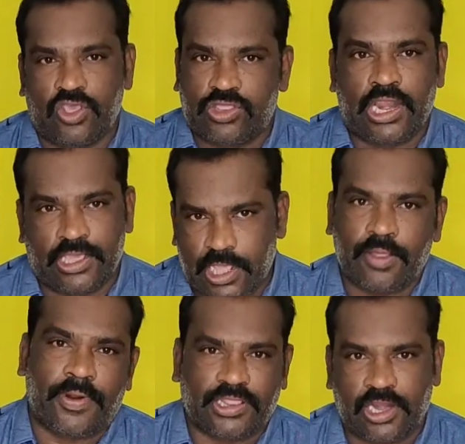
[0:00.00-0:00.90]
சதுர்த்தி அன்னைக்கு தான்
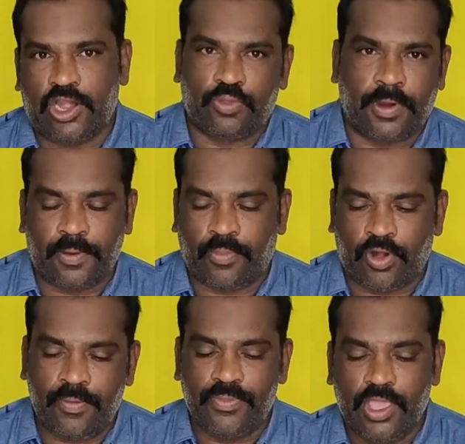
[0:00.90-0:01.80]
அந்த படத்தை ரிலீஸ் பண்ண
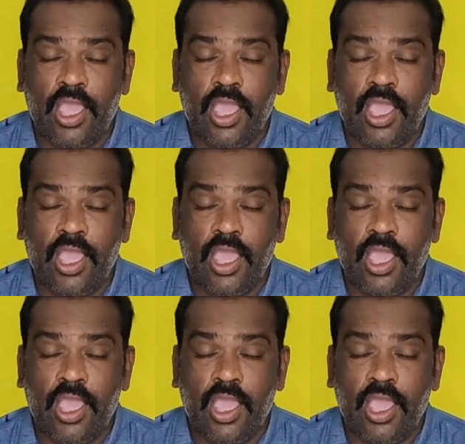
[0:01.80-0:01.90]
போறோம்